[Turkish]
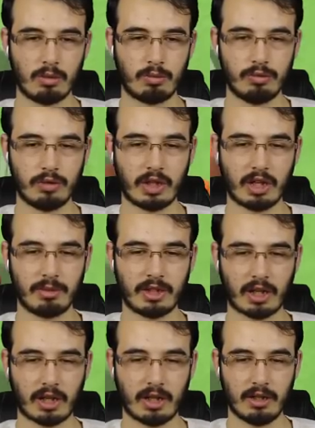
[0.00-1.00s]
Bunlara bir
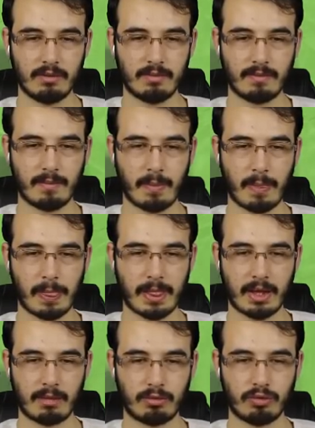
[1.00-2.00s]
dakika.
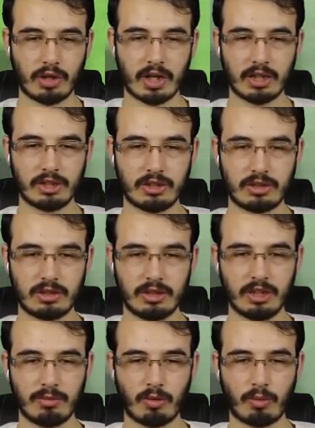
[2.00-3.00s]
Bunlara
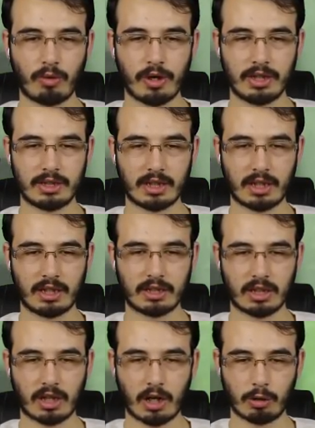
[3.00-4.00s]
sticky bomb koyacağız
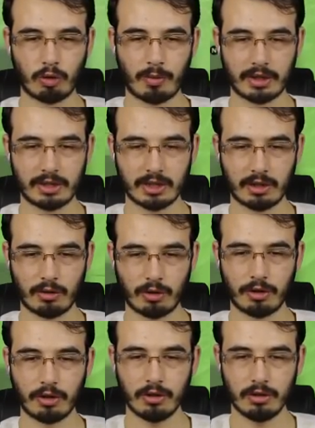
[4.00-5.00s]
arkadaşlar. Kartopu atınca ne
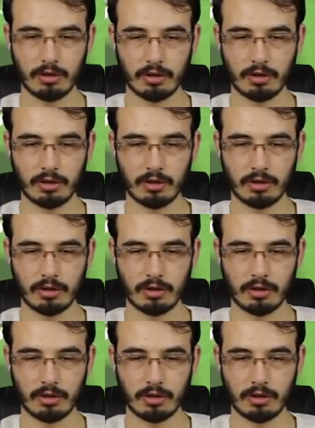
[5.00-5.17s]
oluyor?